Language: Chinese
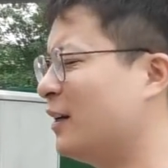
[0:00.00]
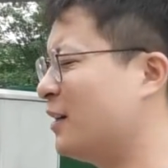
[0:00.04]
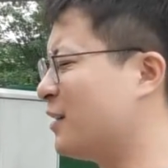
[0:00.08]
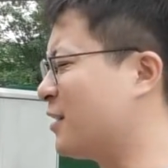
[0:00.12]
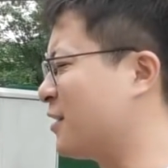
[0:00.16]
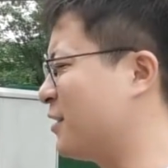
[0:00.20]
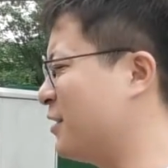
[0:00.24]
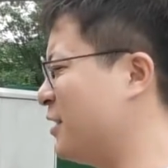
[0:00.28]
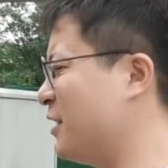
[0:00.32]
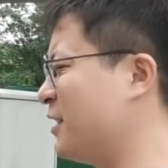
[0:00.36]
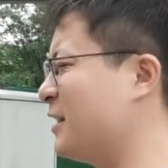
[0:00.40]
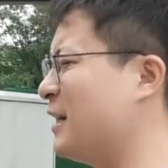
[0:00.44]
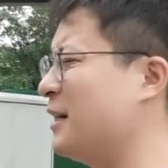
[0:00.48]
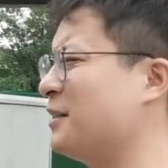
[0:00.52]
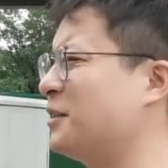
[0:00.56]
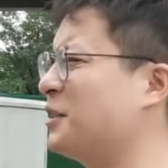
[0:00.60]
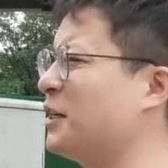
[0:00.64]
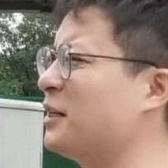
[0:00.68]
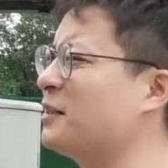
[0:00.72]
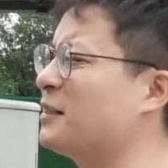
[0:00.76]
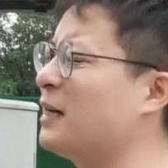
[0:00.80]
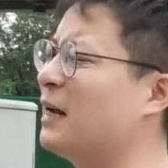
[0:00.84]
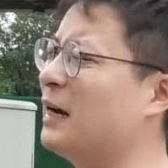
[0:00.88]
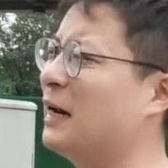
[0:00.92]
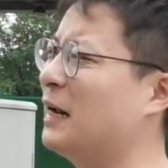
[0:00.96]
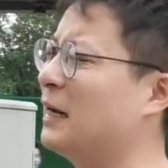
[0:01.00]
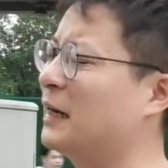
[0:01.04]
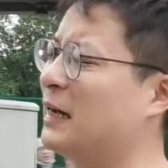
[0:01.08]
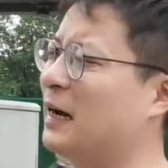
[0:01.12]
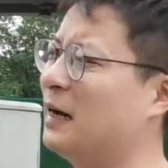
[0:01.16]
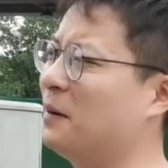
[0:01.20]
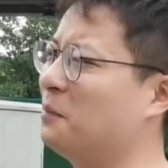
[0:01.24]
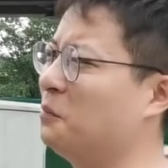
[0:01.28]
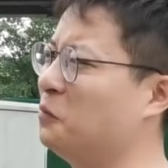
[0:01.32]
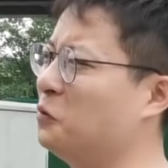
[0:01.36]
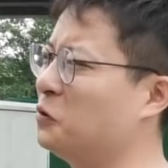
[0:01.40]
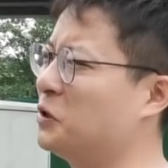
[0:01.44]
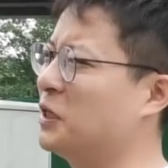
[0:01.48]
实际上现在来
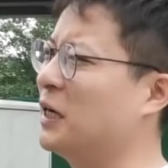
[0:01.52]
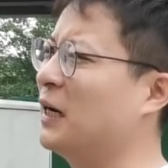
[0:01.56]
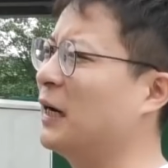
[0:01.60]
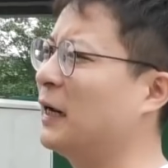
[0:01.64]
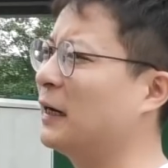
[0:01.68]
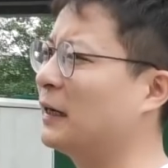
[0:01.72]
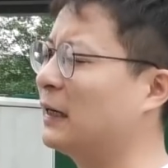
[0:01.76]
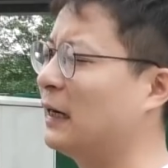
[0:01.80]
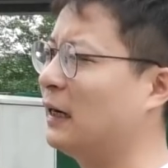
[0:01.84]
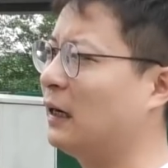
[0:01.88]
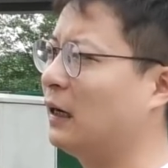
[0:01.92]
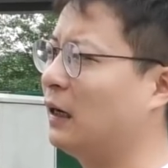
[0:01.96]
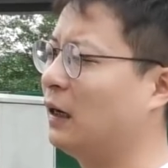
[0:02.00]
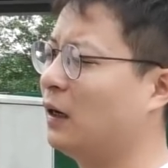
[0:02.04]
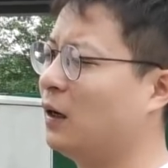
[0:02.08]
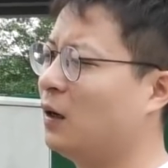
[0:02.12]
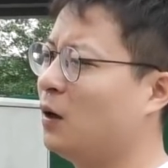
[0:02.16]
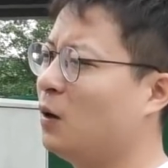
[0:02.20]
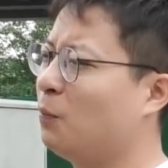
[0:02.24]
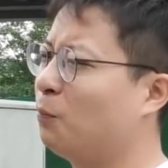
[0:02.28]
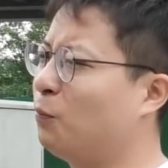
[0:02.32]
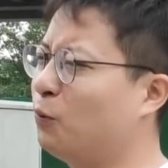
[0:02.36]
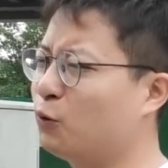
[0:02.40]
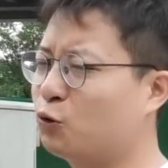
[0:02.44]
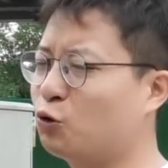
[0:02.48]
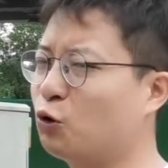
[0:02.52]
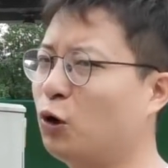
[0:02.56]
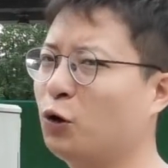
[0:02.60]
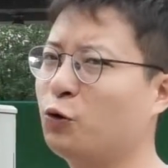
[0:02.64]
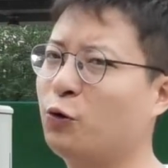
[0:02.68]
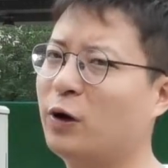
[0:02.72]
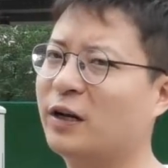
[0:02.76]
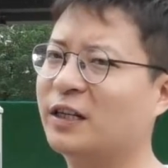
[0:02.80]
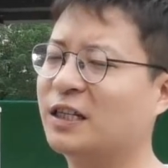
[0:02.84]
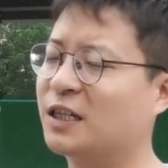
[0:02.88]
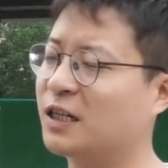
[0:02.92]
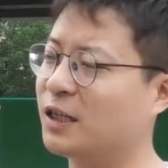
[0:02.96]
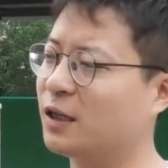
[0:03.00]
看，目前来看啊，不说
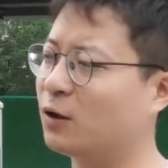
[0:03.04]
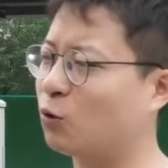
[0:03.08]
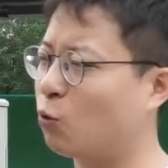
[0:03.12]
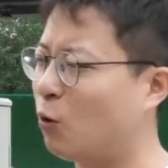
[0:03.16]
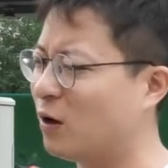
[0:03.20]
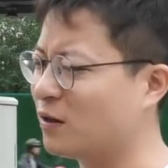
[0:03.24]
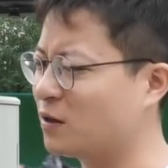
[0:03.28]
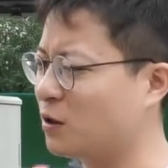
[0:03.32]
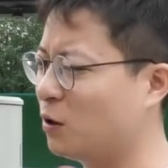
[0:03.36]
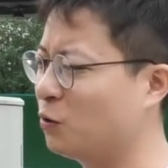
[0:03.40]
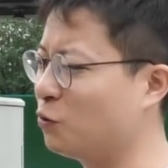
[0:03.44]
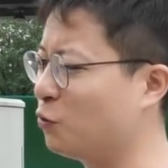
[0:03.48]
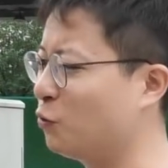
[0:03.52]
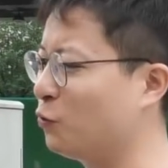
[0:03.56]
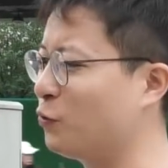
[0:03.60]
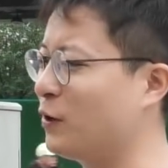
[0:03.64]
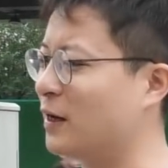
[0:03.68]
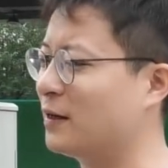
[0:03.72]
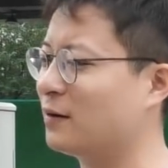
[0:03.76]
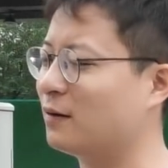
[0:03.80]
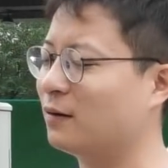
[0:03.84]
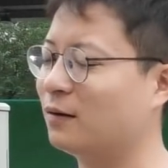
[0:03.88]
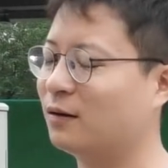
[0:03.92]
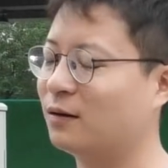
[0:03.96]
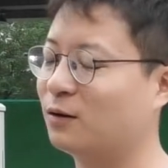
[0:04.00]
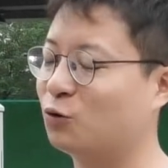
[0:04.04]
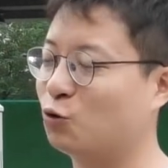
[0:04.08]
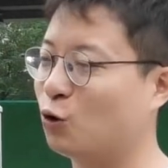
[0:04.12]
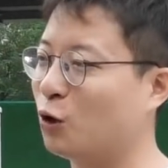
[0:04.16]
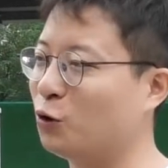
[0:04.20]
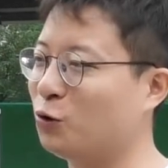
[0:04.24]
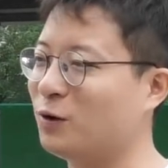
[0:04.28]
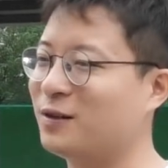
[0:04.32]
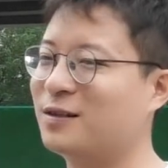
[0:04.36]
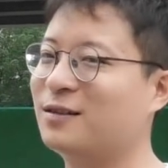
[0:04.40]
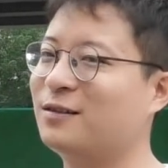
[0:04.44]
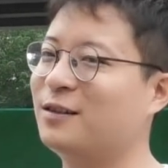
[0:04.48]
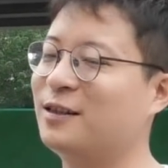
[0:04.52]
远期，广州永远绝
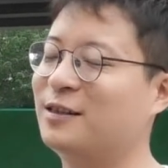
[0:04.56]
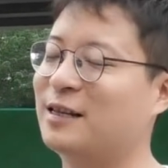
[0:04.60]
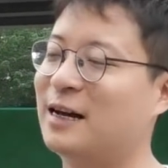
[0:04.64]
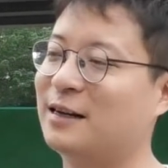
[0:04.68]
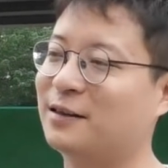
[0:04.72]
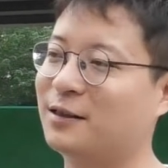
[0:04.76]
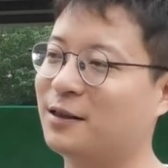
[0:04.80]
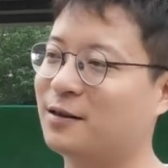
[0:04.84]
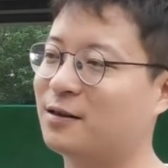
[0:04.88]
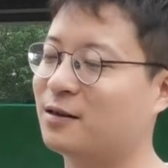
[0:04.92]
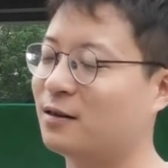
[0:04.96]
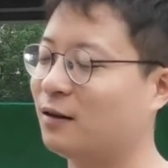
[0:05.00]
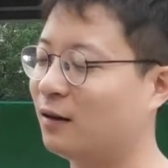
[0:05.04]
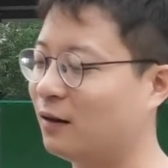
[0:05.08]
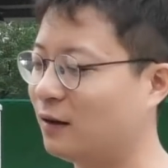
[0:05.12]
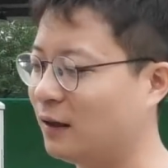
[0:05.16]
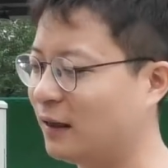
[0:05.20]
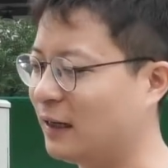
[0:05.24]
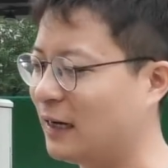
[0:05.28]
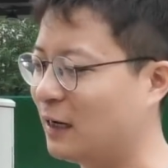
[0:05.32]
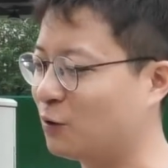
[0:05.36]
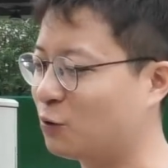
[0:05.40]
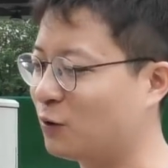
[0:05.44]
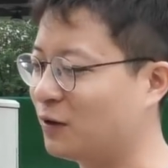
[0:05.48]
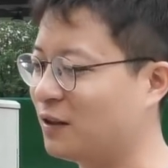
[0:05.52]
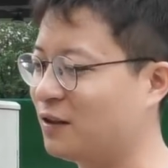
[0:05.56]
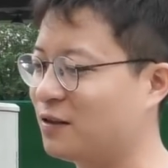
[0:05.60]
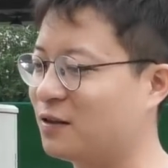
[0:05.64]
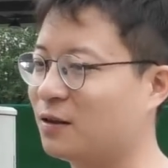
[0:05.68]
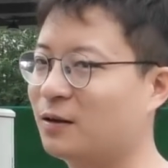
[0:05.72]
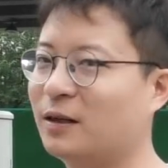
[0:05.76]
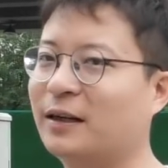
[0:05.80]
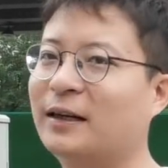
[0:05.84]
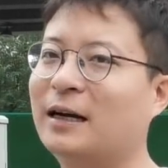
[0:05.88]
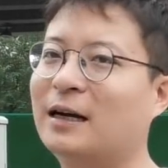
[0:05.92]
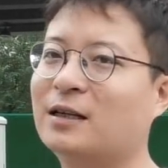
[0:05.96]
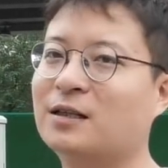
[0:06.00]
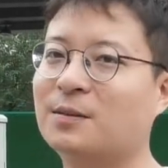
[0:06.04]
对是第三、第四，应该说第
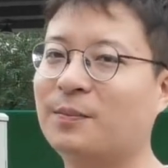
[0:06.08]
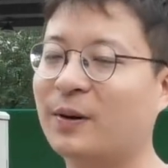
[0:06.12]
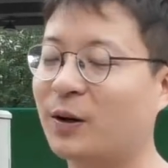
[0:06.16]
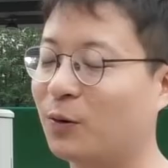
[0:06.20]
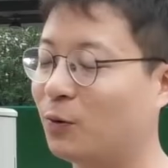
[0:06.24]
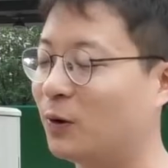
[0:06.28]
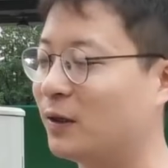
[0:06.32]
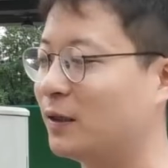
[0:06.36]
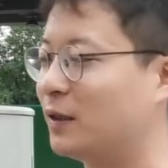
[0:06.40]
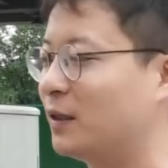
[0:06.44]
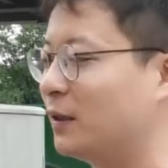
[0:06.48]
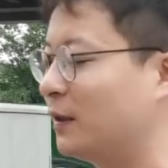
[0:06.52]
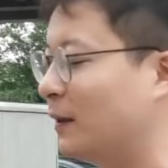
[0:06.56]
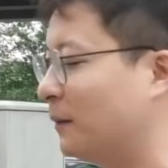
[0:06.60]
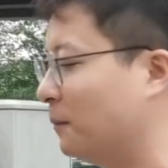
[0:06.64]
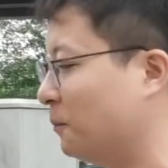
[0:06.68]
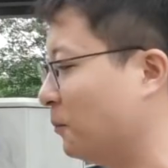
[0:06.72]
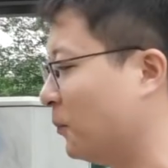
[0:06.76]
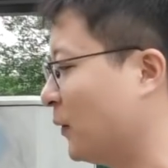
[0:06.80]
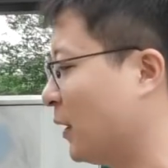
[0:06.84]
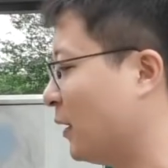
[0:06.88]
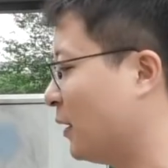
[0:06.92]
四应该是没有问题的。